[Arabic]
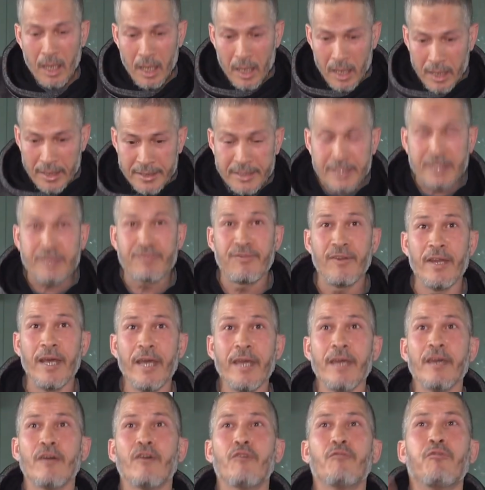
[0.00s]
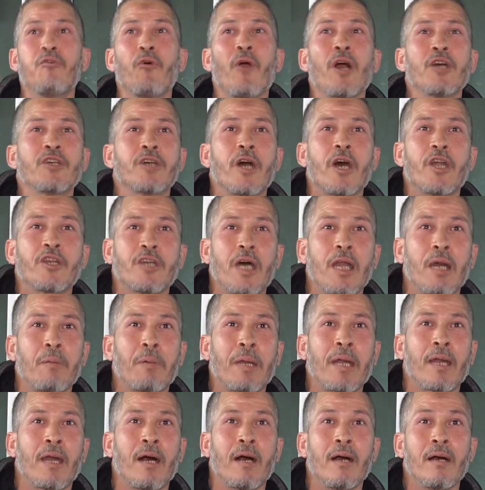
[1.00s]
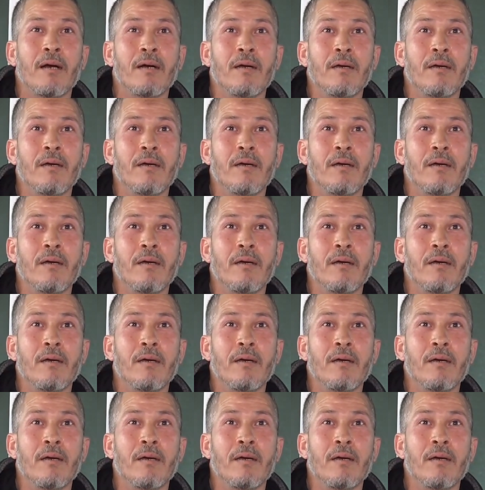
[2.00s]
للسفلي وفوقاش خرج على برا